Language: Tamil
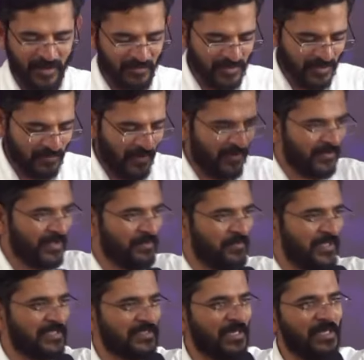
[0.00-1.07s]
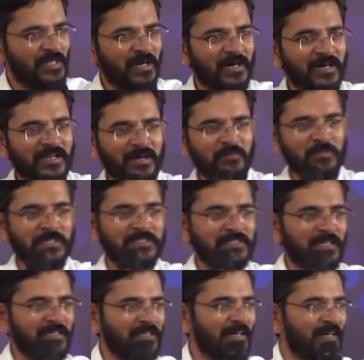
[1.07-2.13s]
அப்படியே பவுல் இப்படி செய்தார் அப்படி
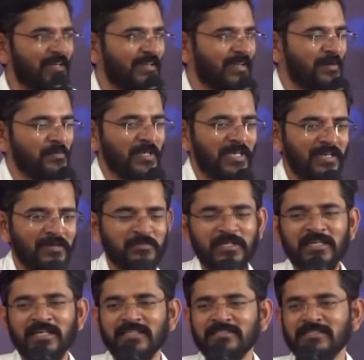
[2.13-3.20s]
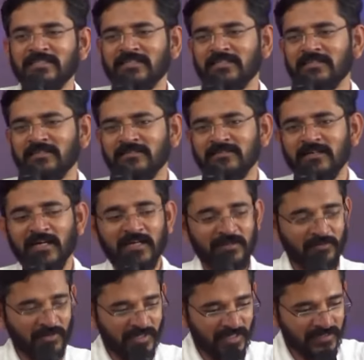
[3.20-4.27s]
செய்தார் நாம் எல்லாம் இப்படி நினச்சிக்கிட்டு இருக்கிறோம்
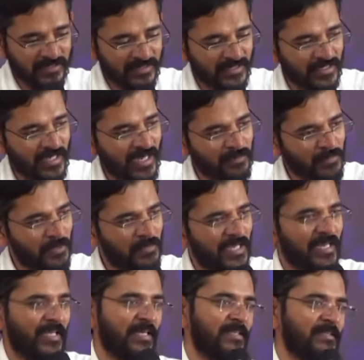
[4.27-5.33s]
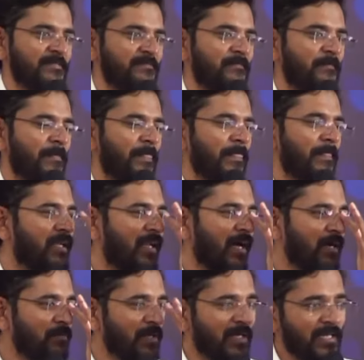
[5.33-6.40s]
ஆனால் உட்காந்துருக்கிற யாருமே அப்படி கிடையாது
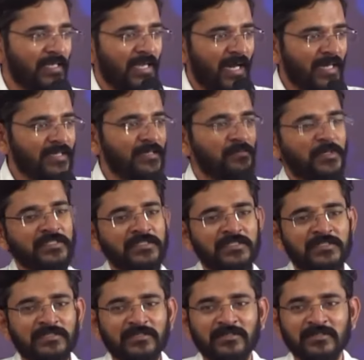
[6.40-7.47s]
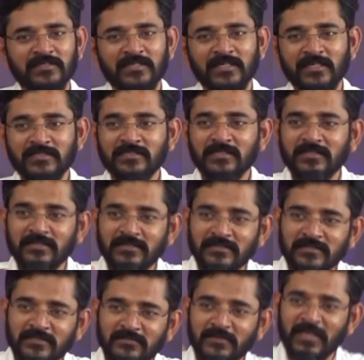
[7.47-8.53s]
நாம் ஆனால் யாருக்கு பேசிக்கிட்டு இருக்கிறோம் ஏசு
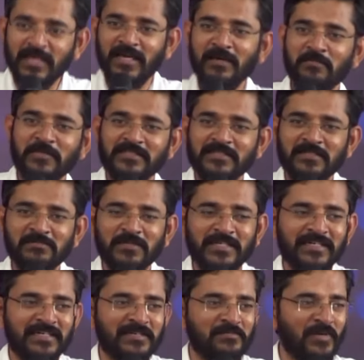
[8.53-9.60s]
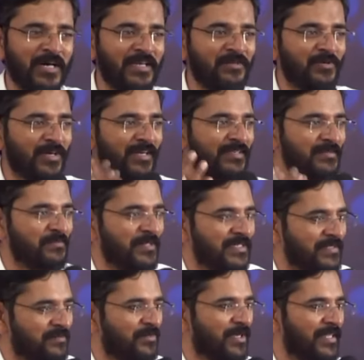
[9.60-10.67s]
கிறிஸ்துவுக்கே பிரசங்கம் பண்ணுங்கிற மாதிரி உட்காந்து
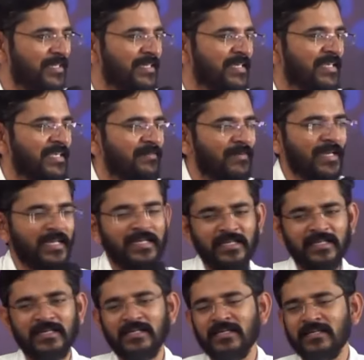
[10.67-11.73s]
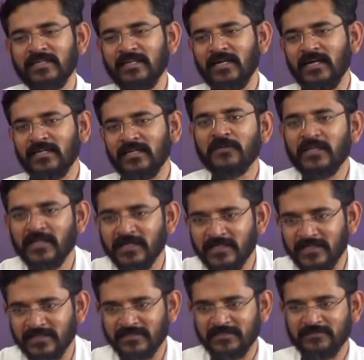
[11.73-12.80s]
பேசும் பொழுது இவங்க என்ன அஃபண்ட்
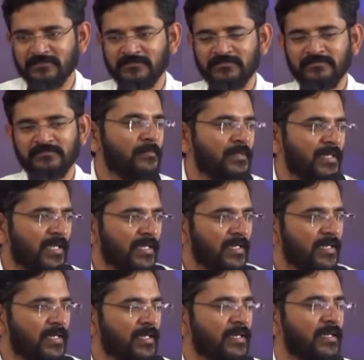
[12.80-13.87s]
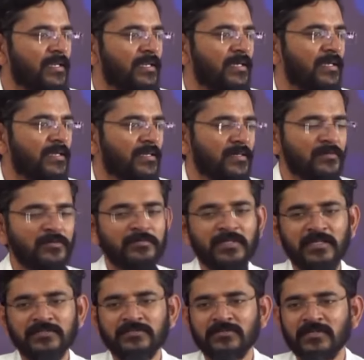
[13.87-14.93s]
ஆயிடுறாங்க இப்போ நிறைய இடங்கள்ல என்கிட்ட
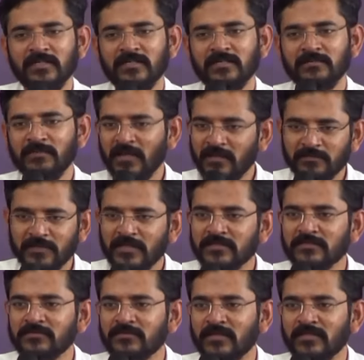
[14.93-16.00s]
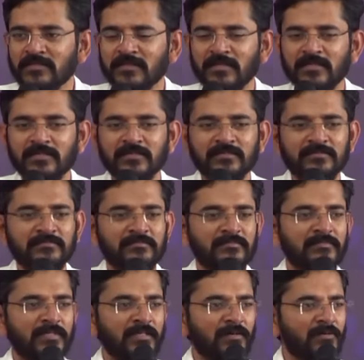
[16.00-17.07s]
கூப்பிட்டுலாம் சொன்னாங்க இப்படிலாம் பேசக்கூடாதுங்க
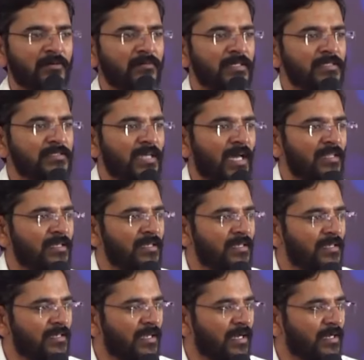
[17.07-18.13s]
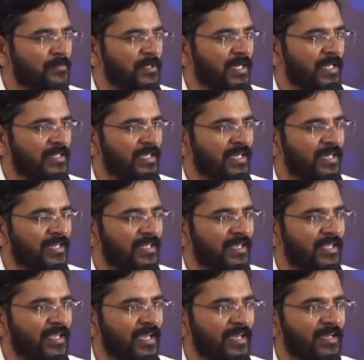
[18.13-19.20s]
என்ன உங்கள் வாட்டுக்கு ஜாதி இல்லைன்னா அங்கே போய் கத்திக்கிட்டு
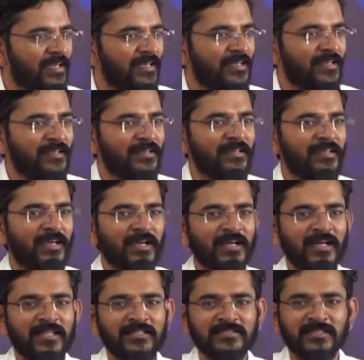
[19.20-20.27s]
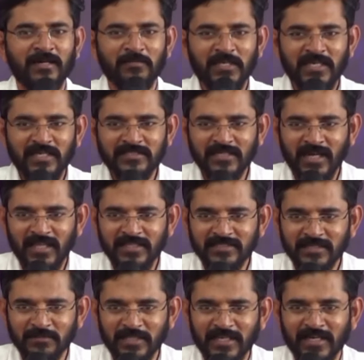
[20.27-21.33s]
இருக்கிறீங்க ஏங்க அந்த சபையே ஜாதி
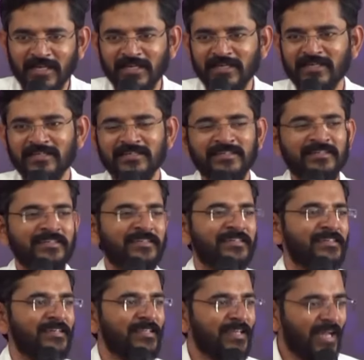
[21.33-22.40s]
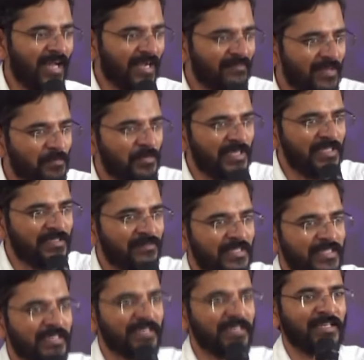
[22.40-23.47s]
சபை தாங்க இதுக்காகவே பிரிந்து
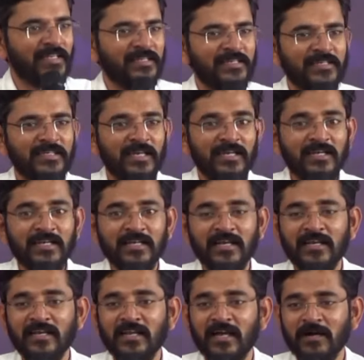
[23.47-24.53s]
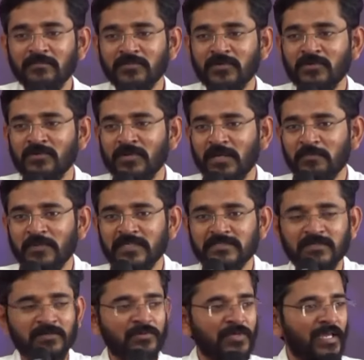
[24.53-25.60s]
வந்திருக்கிறது என்றெல்லாம் கூட
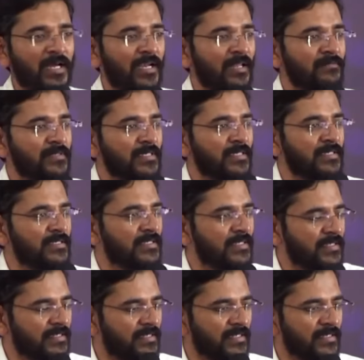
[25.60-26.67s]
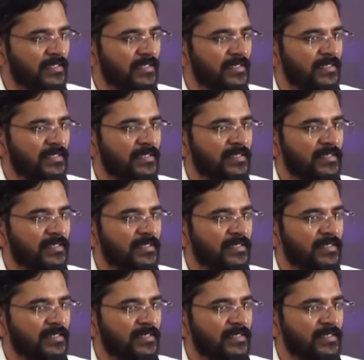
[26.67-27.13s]
பேசக்கூடிய அளவுக்கு இருந்தது